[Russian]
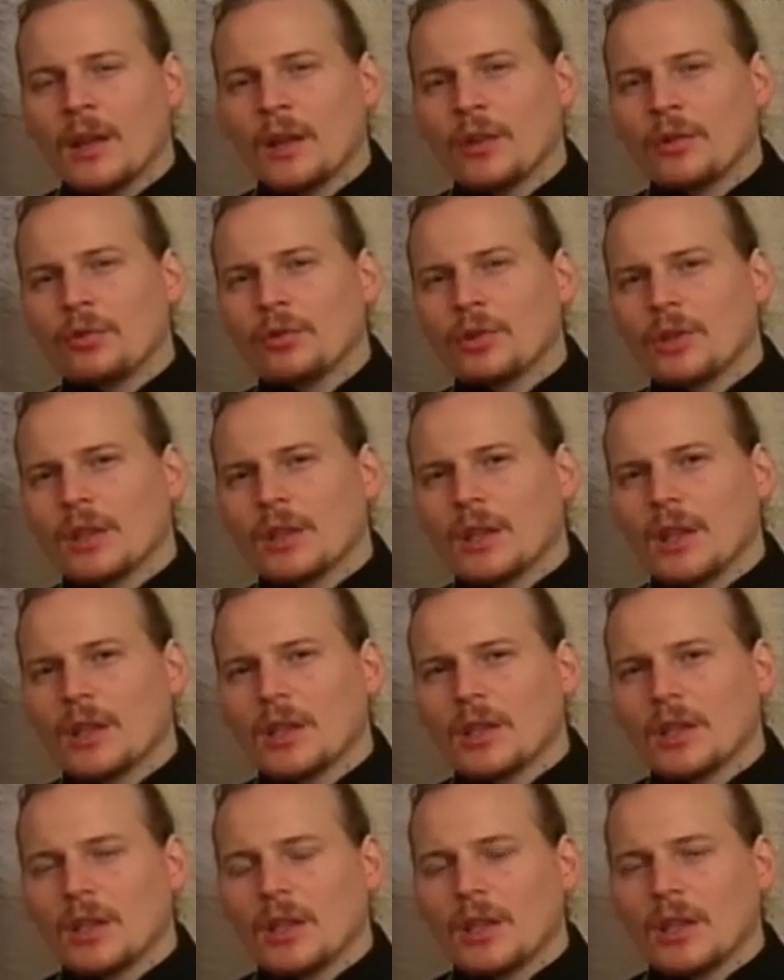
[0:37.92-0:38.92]
Точно так
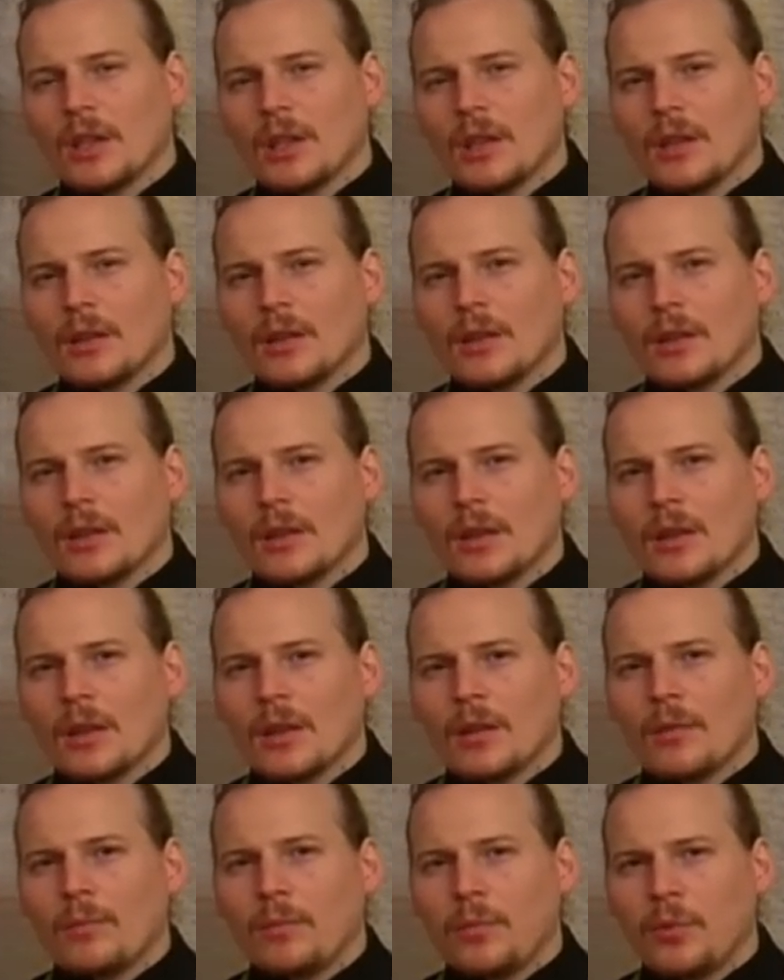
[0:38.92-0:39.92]
же и
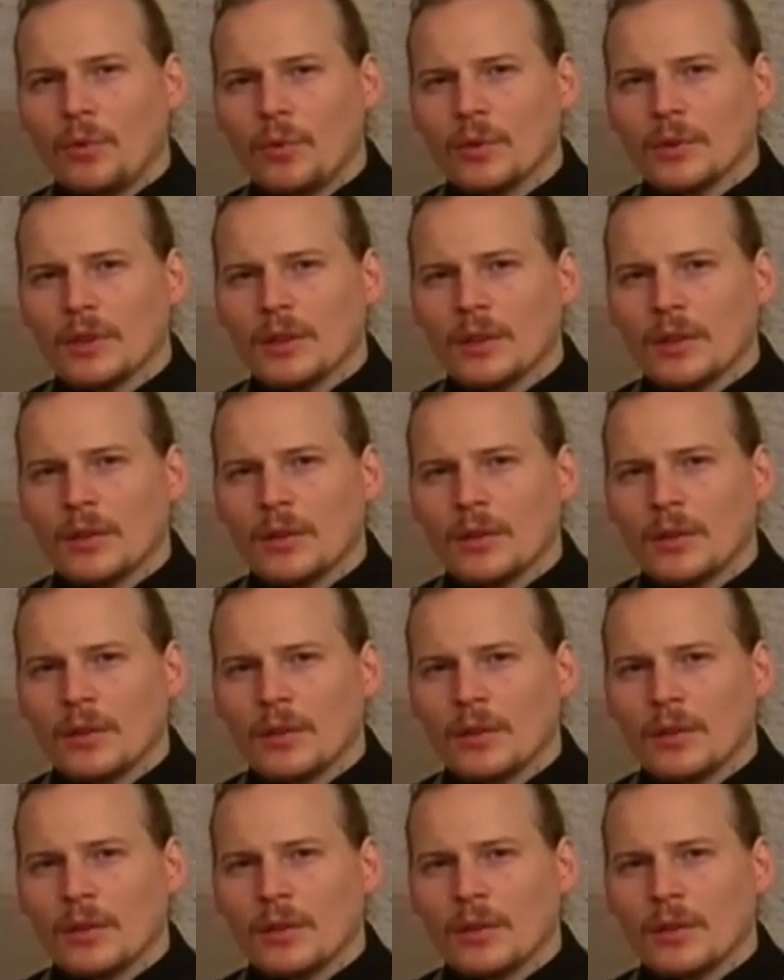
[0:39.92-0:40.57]
пост –